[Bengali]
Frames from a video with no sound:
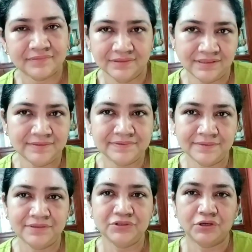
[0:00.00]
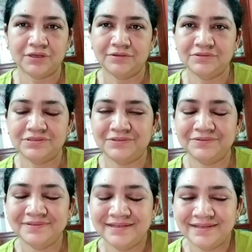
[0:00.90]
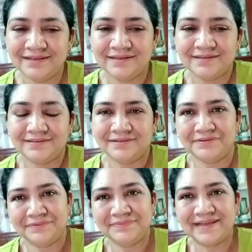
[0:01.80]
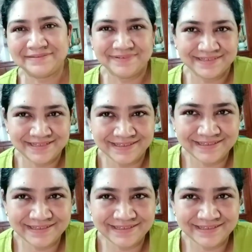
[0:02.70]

যেমনি আমার দরকারও ছিল হাজব্যান্ডের সাথে